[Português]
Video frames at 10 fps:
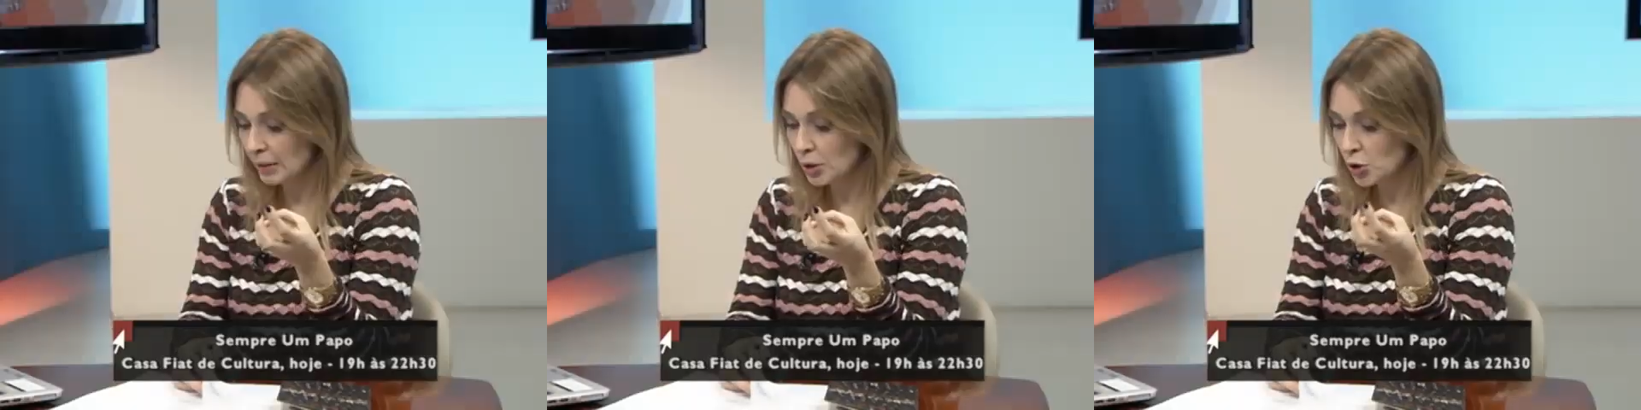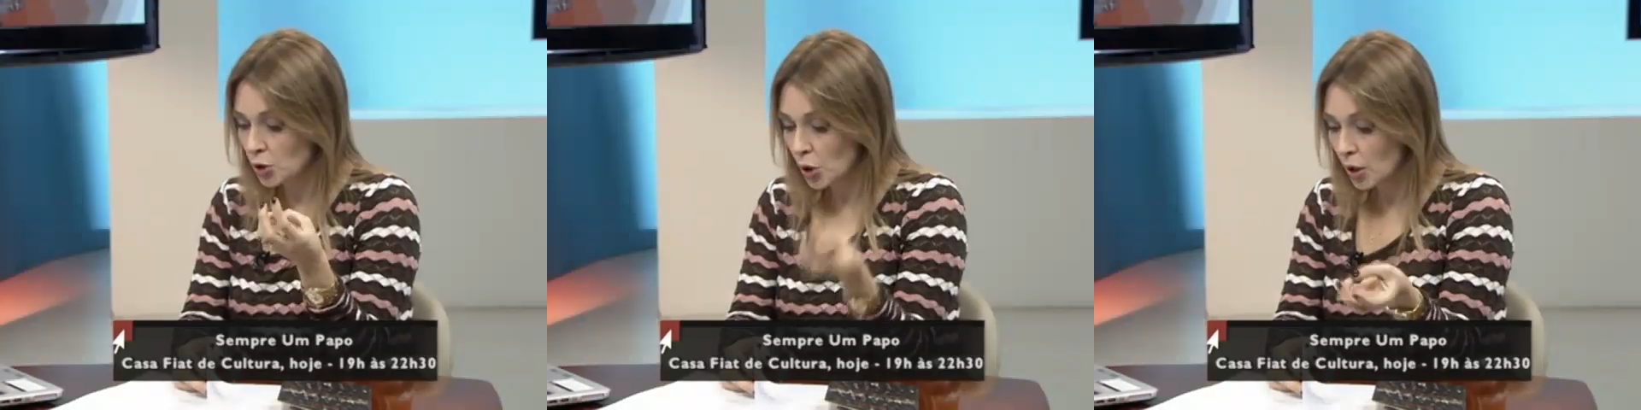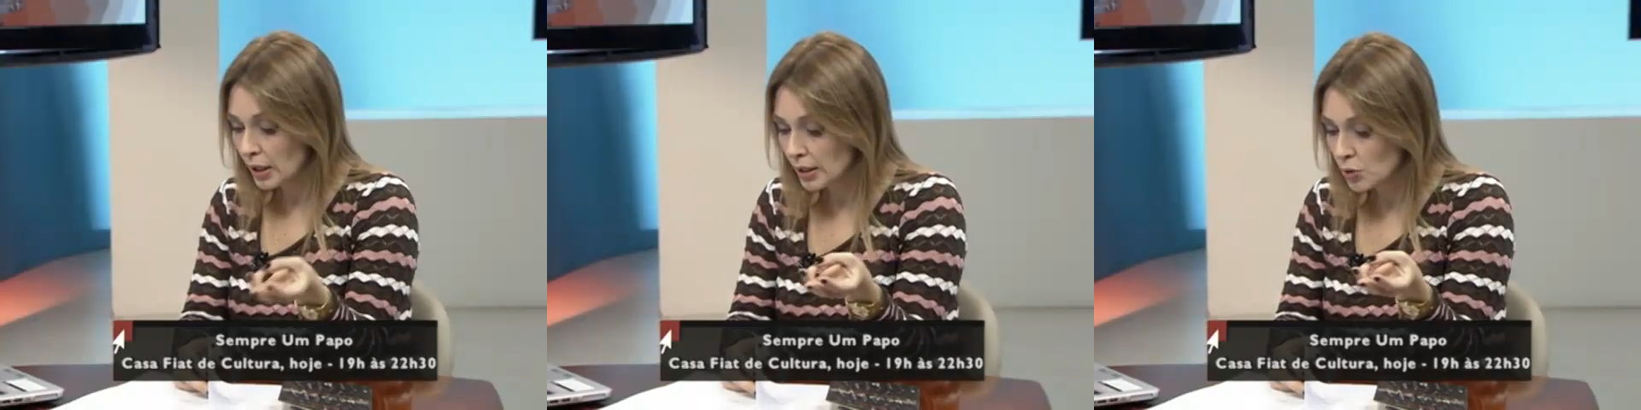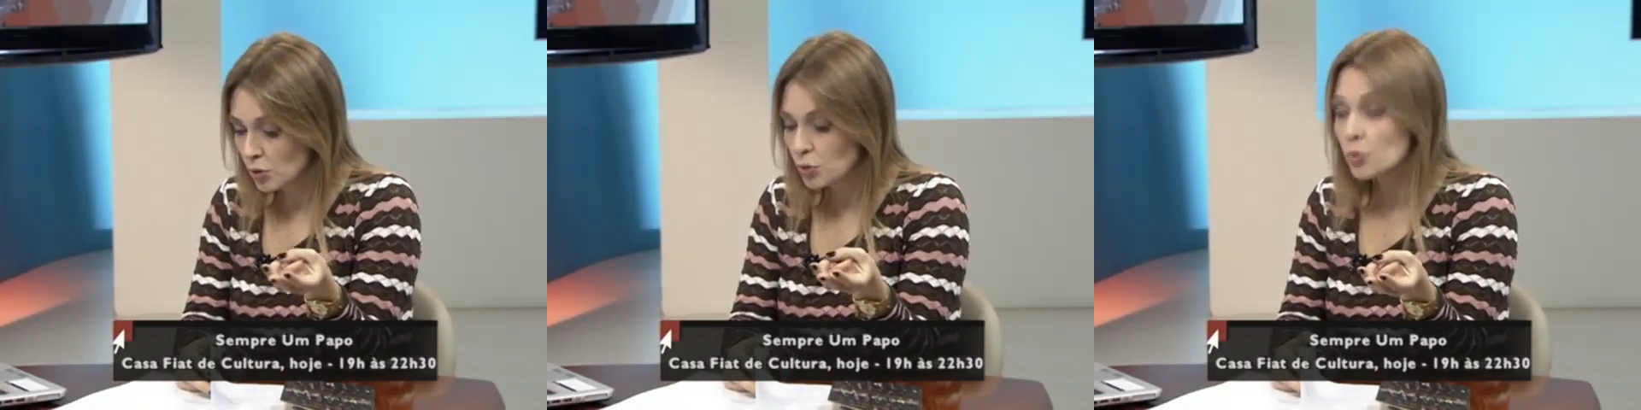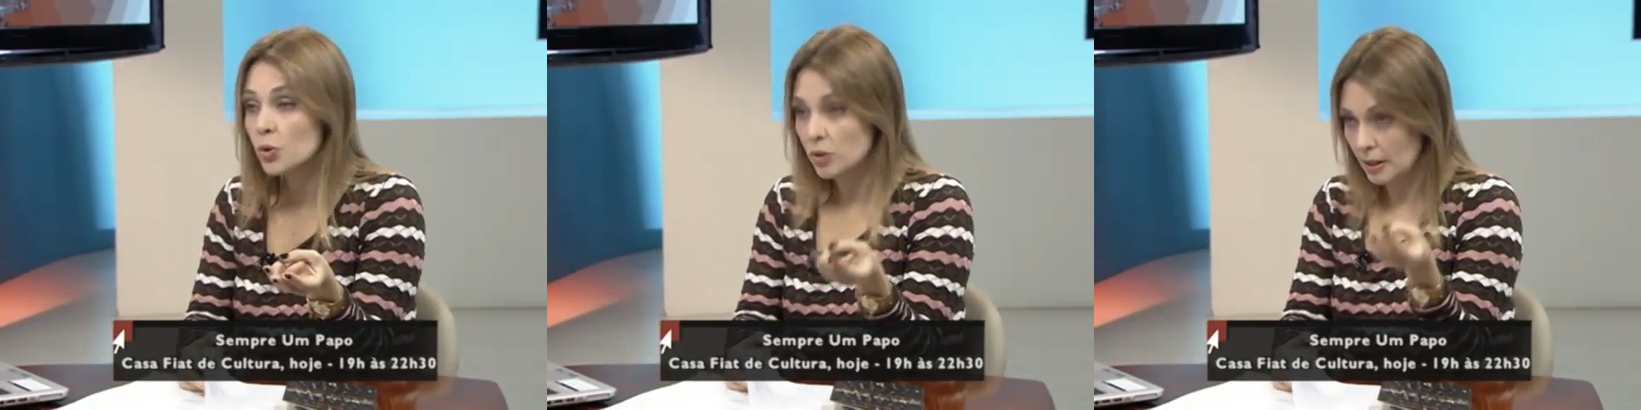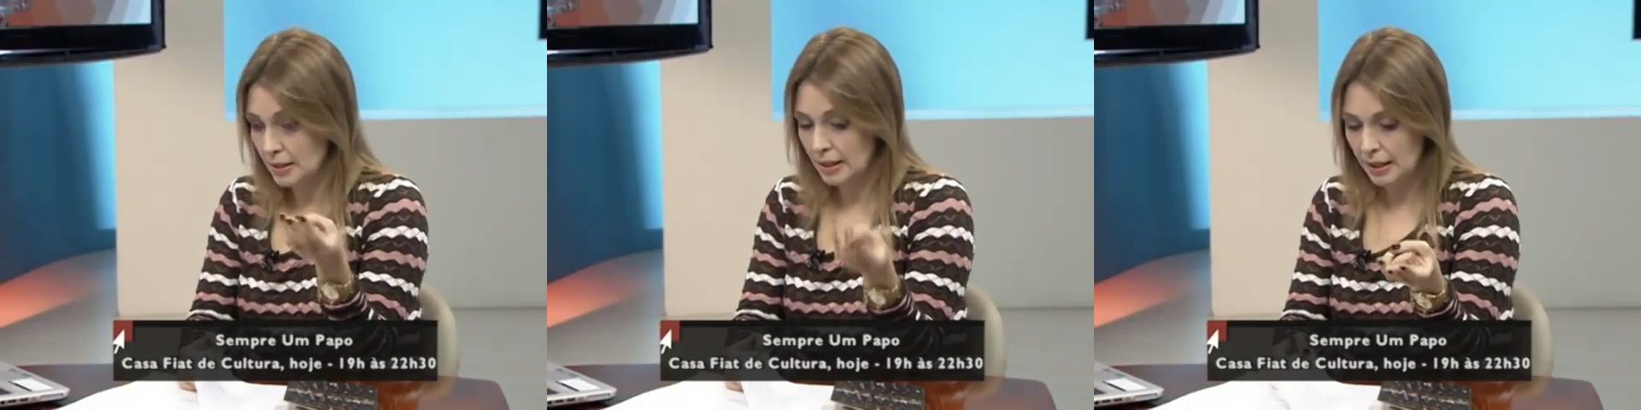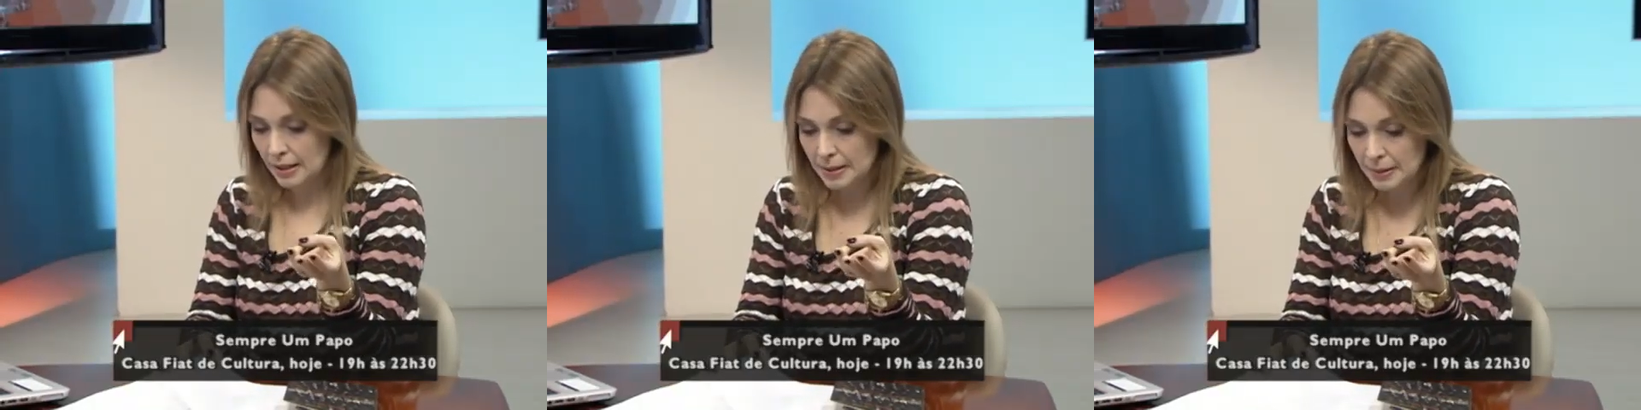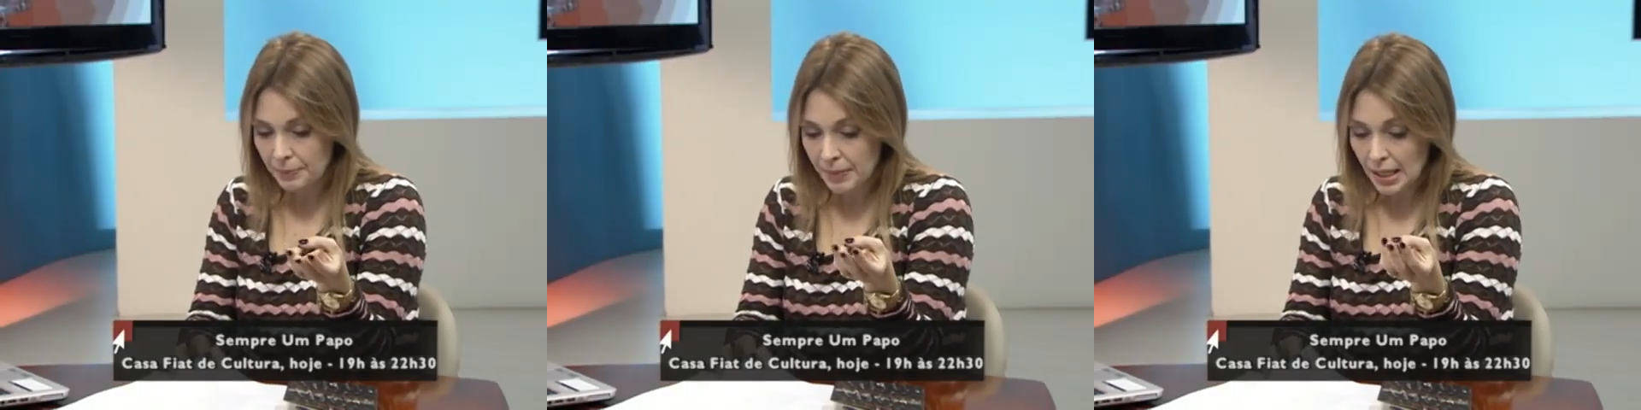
também de drogas e o discurso da ciência,